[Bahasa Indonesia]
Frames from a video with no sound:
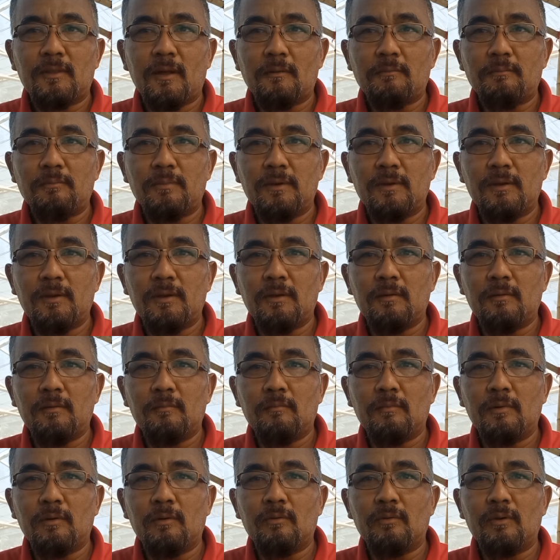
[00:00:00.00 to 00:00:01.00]
tapi
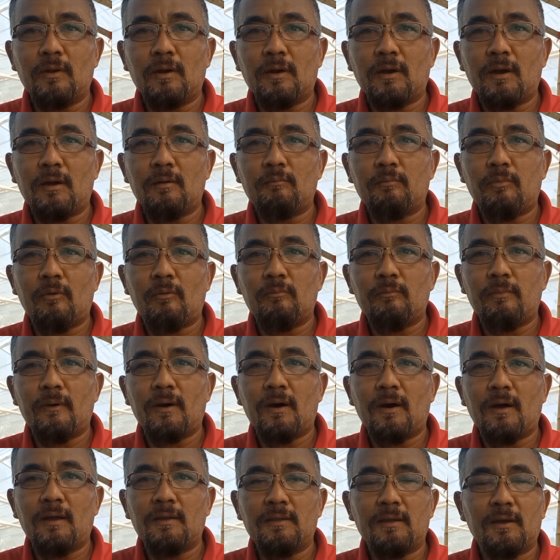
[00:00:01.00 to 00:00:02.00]
menggunakan
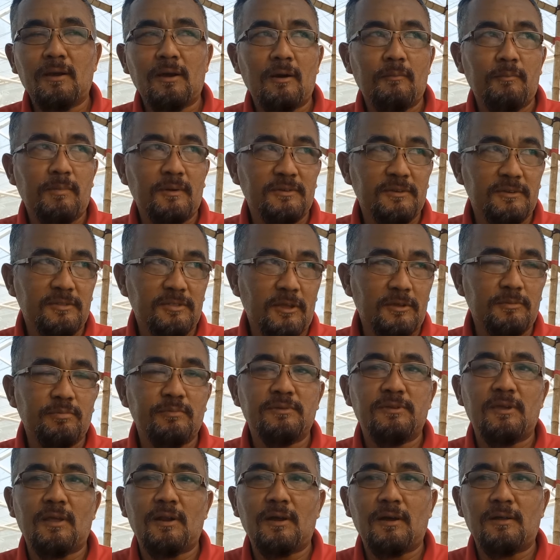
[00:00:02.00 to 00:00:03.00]
pompa hanya kapasitas
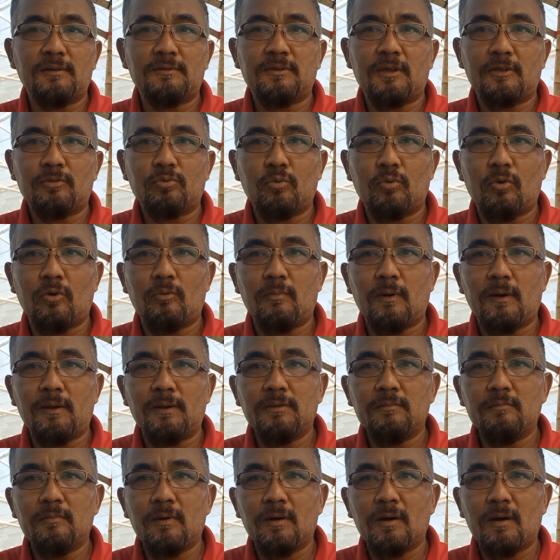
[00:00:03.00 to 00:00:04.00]
misalkan 1,5
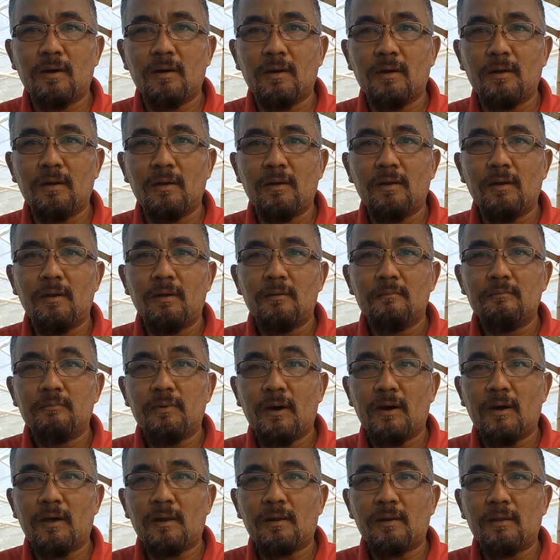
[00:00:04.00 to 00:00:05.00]

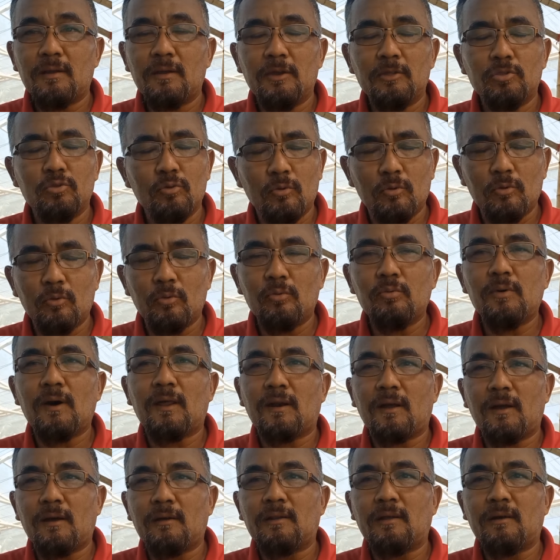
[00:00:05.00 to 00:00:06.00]
bar itu
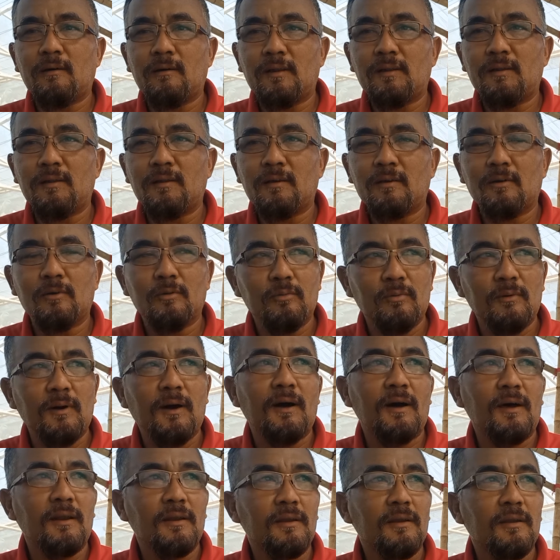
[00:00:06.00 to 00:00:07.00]
keluar kan kan
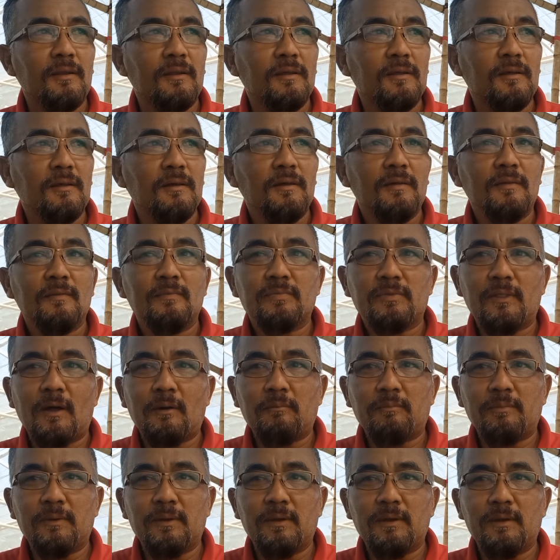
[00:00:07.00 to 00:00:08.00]
keluar
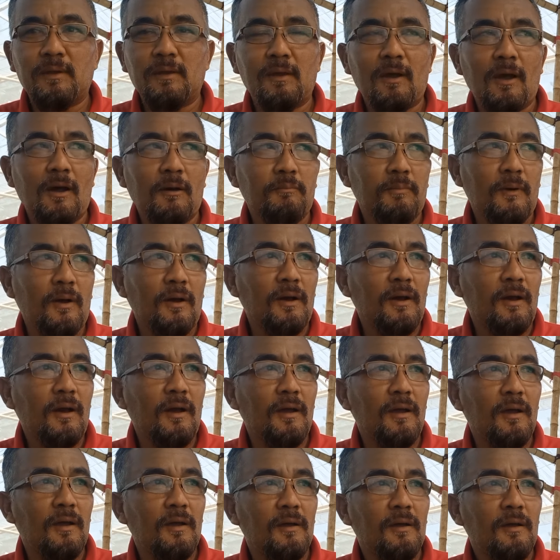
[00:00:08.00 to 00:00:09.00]
tapi
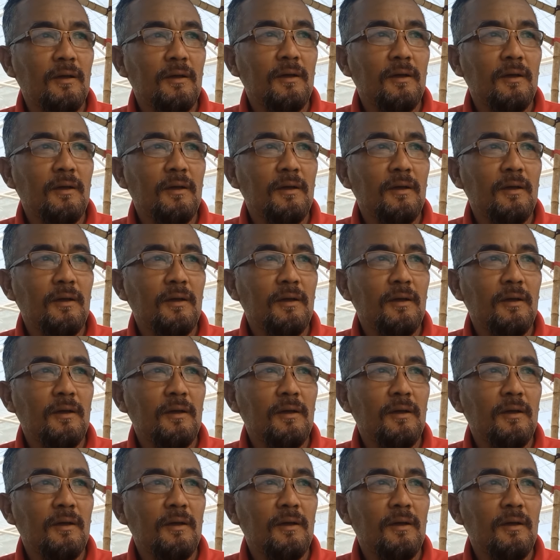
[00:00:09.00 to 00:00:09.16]
apakah